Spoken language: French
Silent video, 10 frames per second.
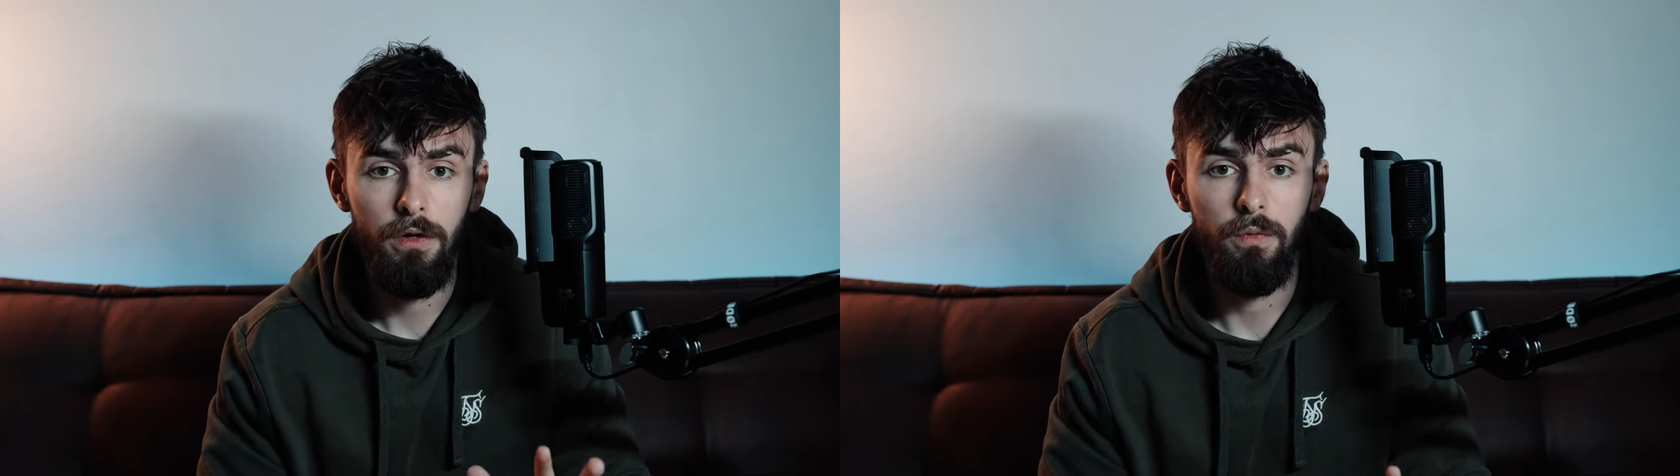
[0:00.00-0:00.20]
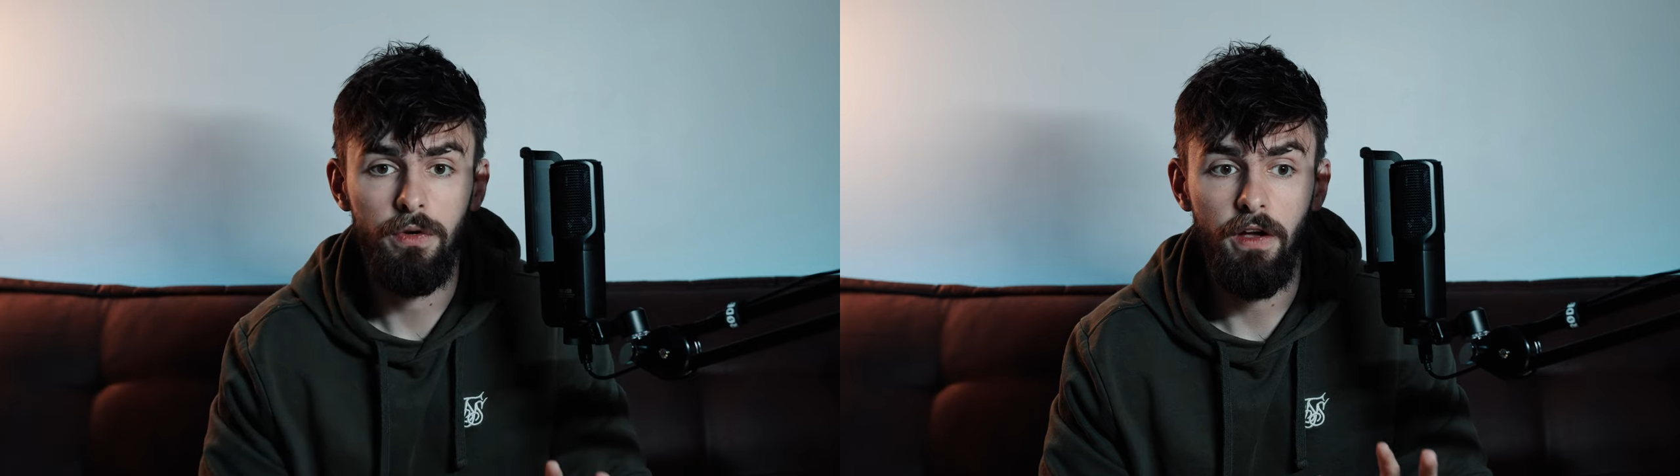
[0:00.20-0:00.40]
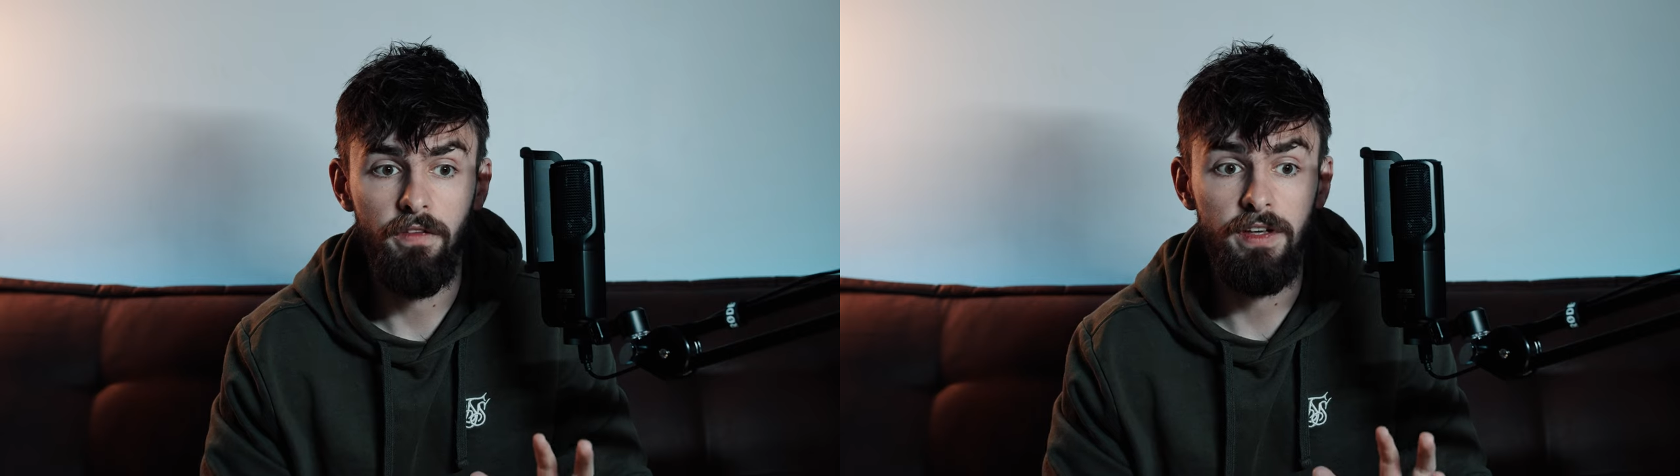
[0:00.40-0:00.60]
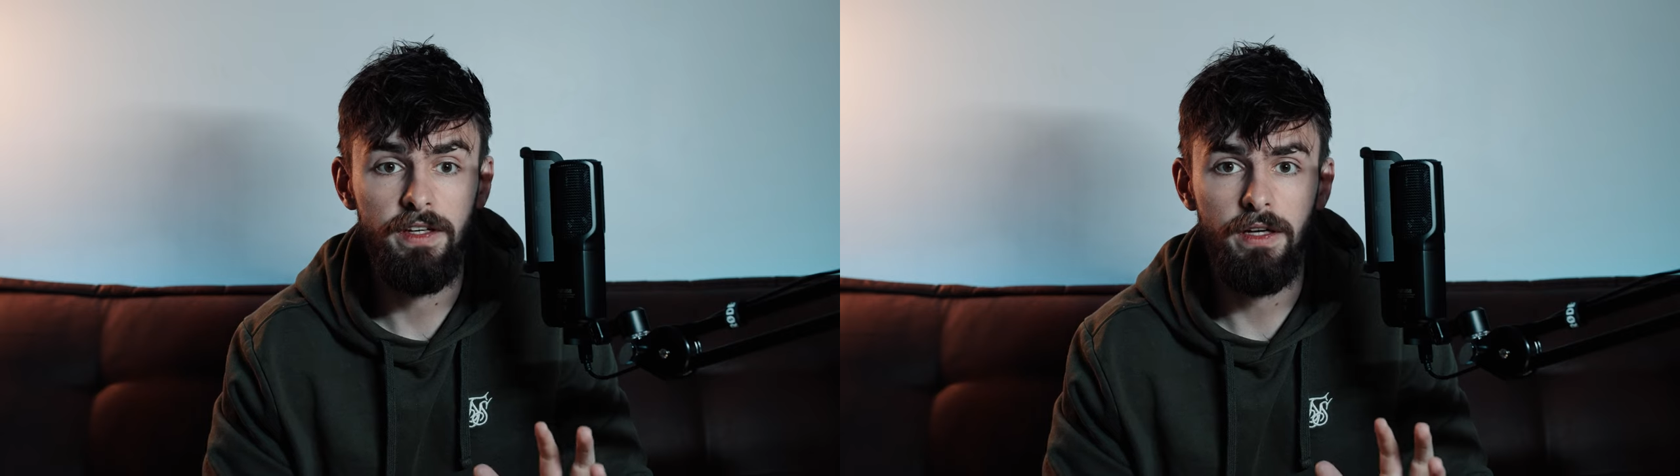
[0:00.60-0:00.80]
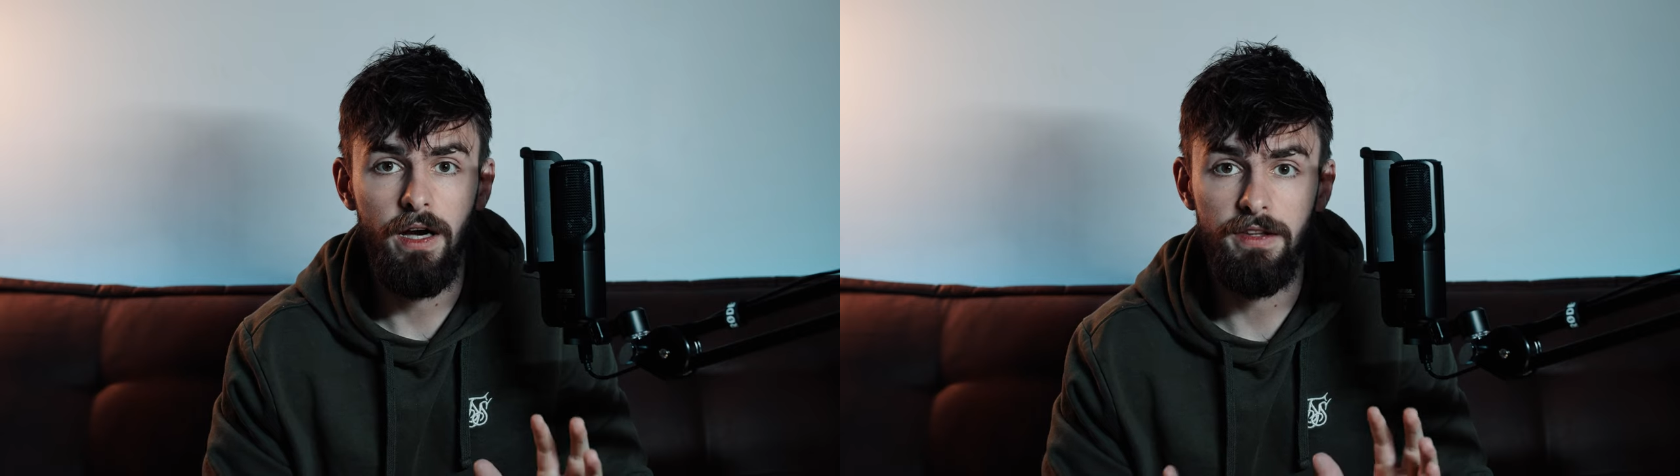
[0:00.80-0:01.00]
donc
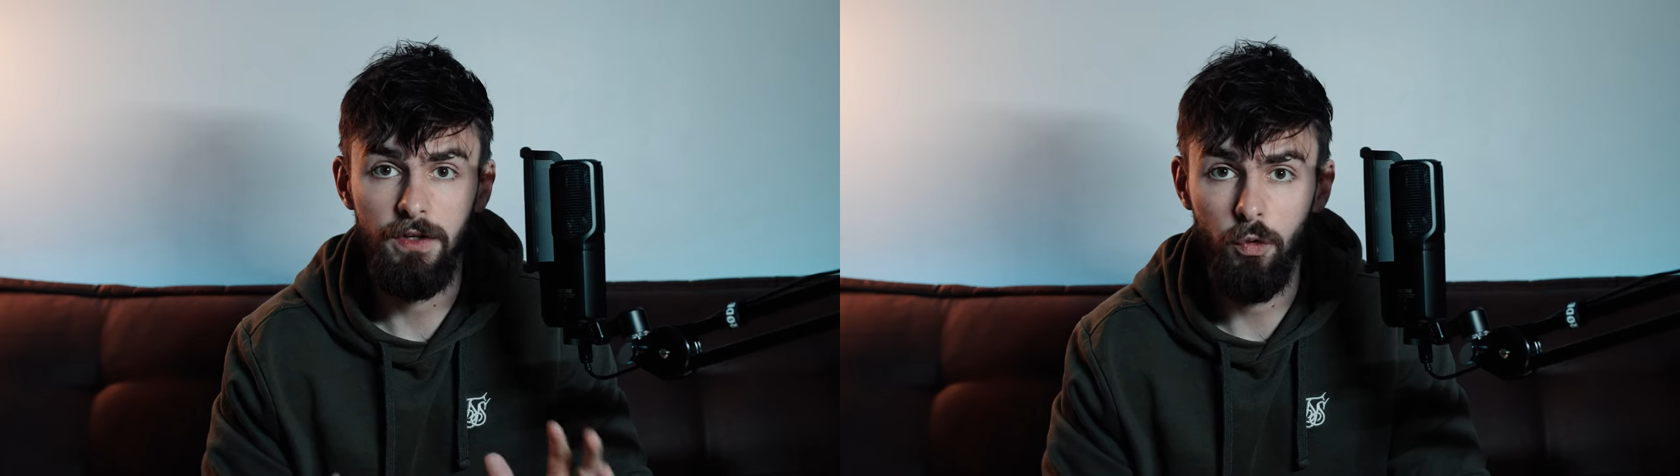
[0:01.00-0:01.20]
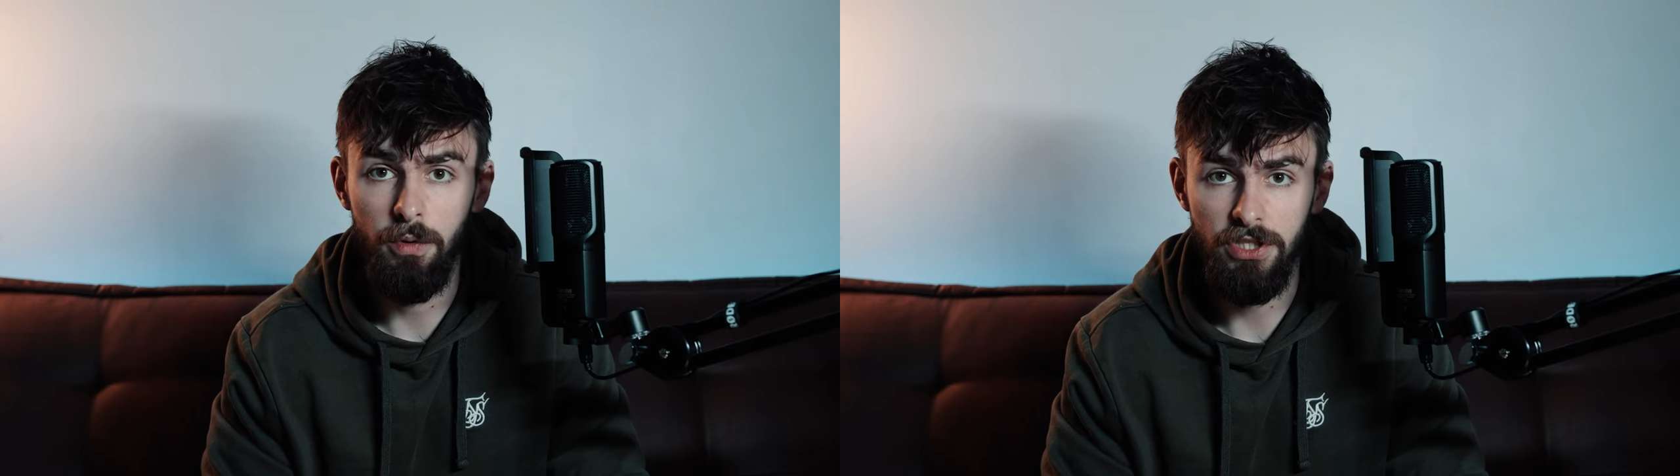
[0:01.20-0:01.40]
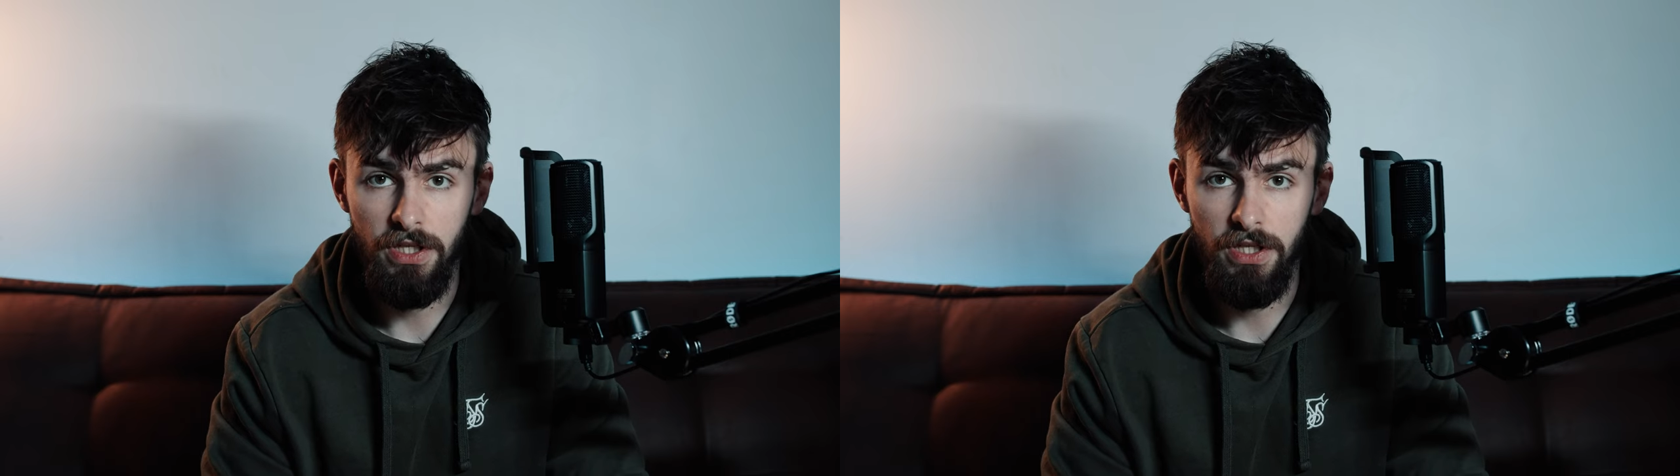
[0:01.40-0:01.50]
avec un découpage